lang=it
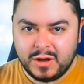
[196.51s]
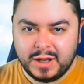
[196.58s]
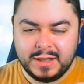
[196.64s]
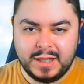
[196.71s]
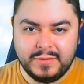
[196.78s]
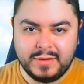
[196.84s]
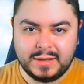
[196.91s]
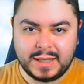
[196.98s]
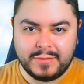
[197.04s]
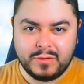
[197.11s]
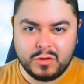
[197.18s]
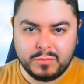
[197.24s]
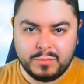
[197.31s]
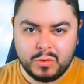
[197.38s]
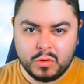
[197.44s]
che
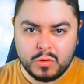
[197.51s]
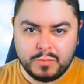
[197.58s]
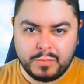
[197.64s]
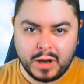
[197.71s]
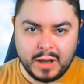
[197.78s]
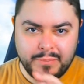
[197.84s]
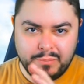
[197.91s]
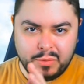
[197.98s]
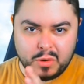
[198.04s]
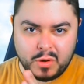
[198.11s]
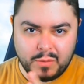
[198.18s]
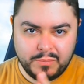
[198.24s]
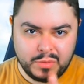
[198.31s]
diventavano blu, poi più,